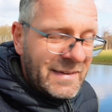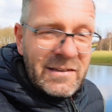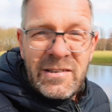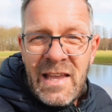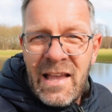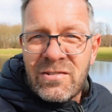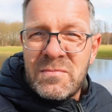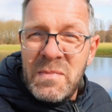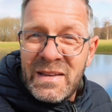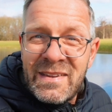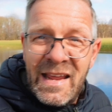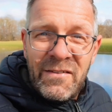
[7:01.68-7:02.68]
das erst
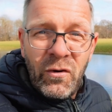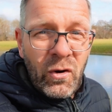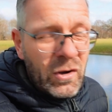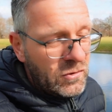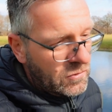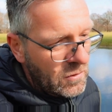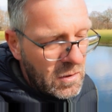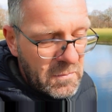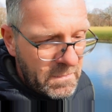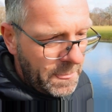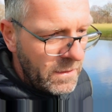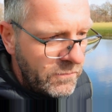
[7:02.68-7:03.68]
Mitte der Woche, so
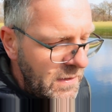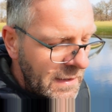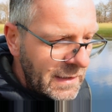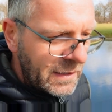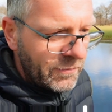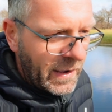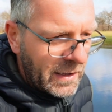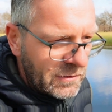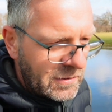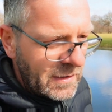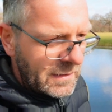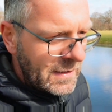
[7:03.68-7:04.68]
wirklich
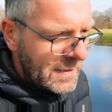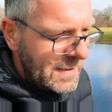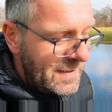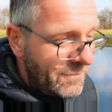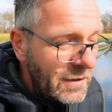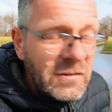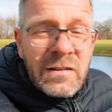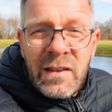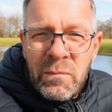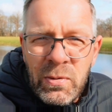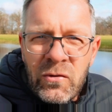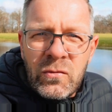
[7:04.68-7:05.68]
Wahnsinn.
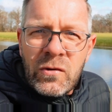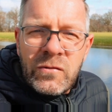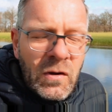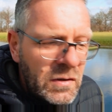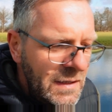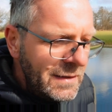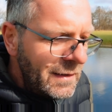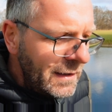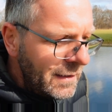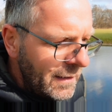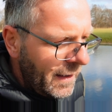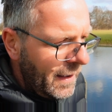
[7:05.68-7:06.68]
Wassertemperatur ist noch
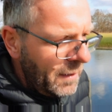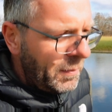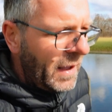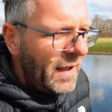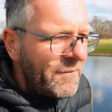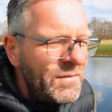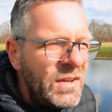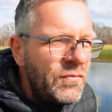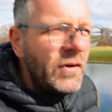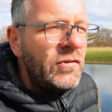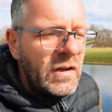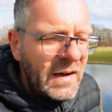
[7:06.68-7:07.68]
niedrig, aber die
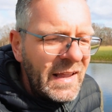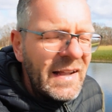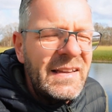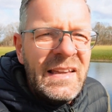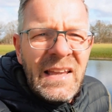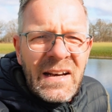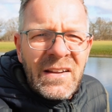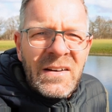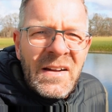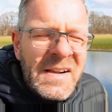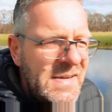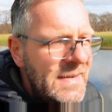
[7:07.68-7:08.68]
Fische reagieren
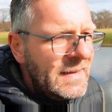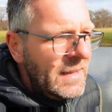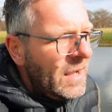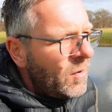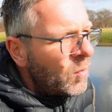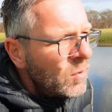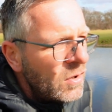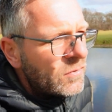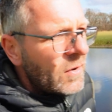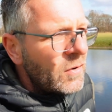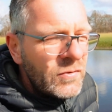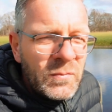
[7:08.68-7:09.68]

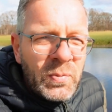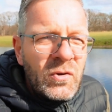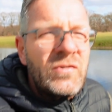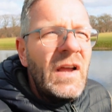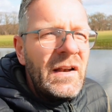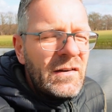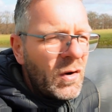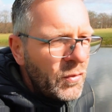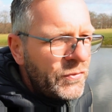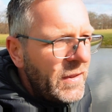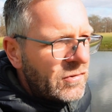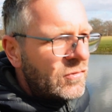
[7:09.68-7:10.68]
100.000 Prozent auf
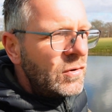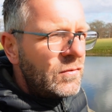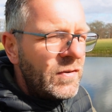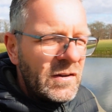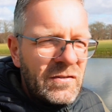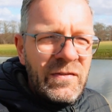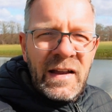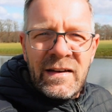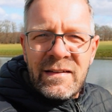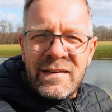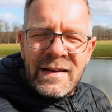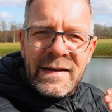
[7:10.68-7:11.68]
der
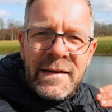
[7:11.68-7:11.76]
Südwestwind,